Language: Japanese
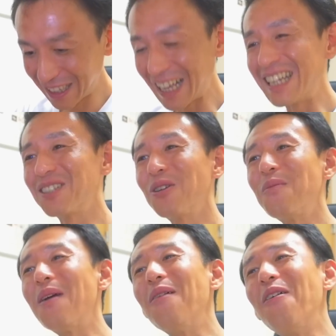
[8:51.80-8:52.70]
謎の
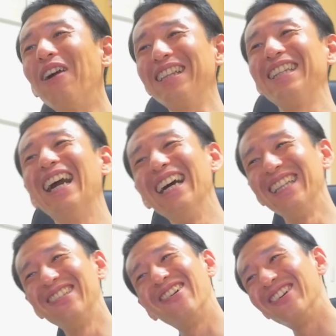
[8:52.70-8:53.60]
まま終わった
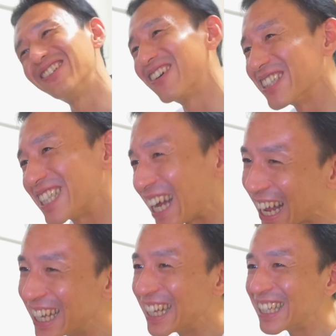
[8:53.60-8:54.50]
どういうこっ
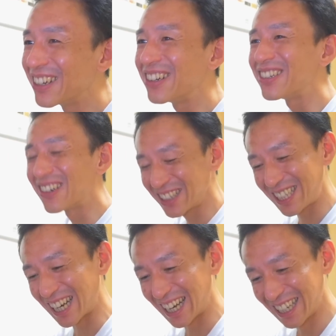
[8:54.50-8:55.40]
ちゃどういうこっ
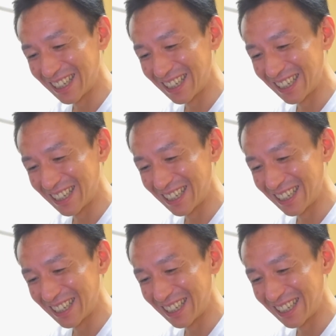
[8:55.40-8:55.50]
ちゃ